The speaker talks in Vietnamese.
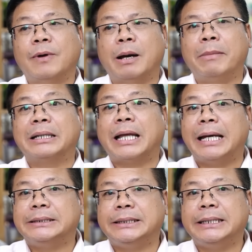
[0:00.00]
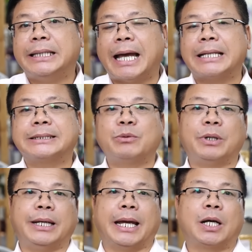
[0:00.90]
Vợ mang thai 9 tháng xong
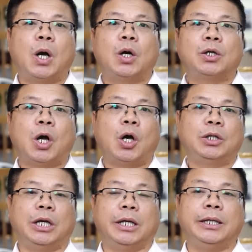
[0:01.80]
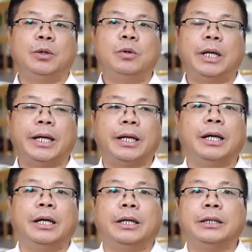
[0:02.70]
lại đẻ con thì lại yếu lại
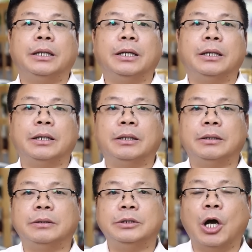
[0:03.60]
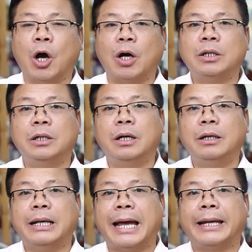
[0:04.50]
nhỏ
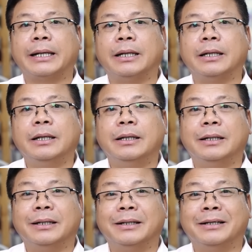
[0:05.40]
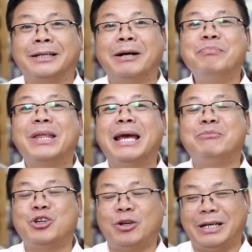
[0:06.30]
nữa, lại cấm
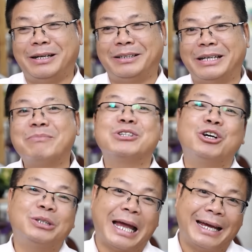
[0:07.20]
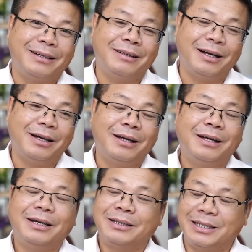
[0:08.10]
thêm cho 5-6 tháng nữa,
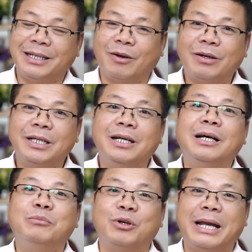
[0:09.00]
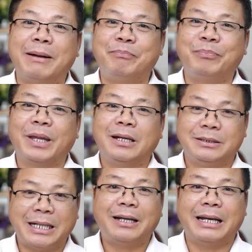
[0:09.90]
thì có khi hơn 1 năm.
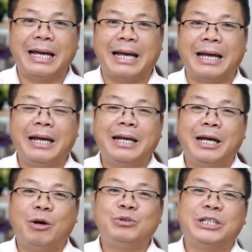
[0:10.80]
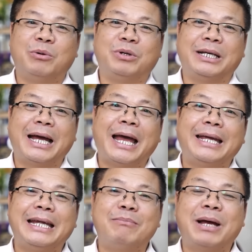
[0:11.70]
Chắc là ông chồng lại đang
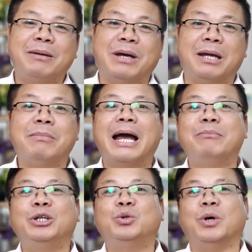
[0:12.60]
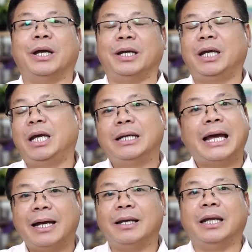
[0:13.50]
25, 27, 30 tuổi,
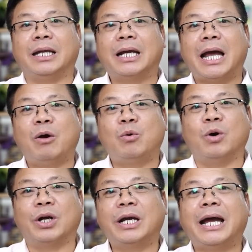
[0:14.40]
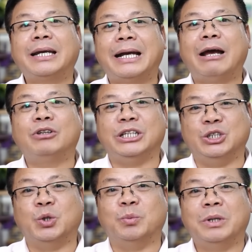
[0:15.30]
đang ở đỉnh cao của cái khát khao tình
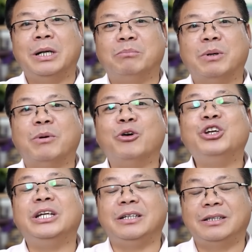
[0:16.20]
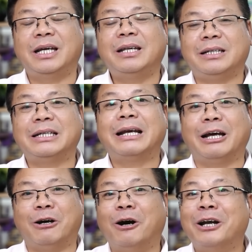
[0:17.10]
dục, mà bảo nhịn như thế thì chắc
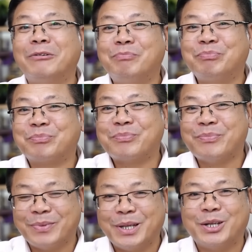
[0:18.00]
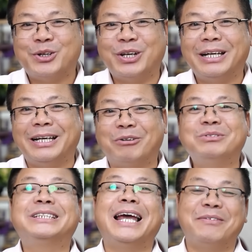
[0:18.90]
là khó lắm. Cho nên là
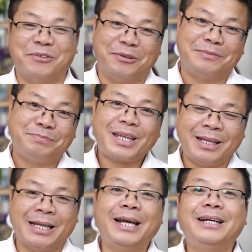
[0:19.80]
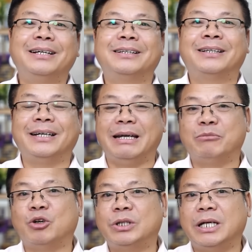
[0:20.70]
cũng dễ ăn vụng. Đấy, thời
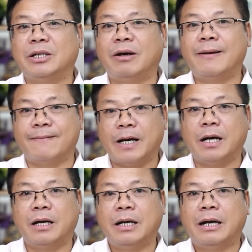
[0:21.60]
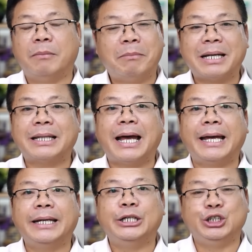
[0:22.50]
điểm đầu tiên đó là vợ mang
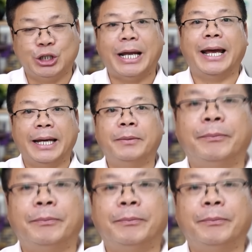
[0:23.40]
thai chưa đẻ.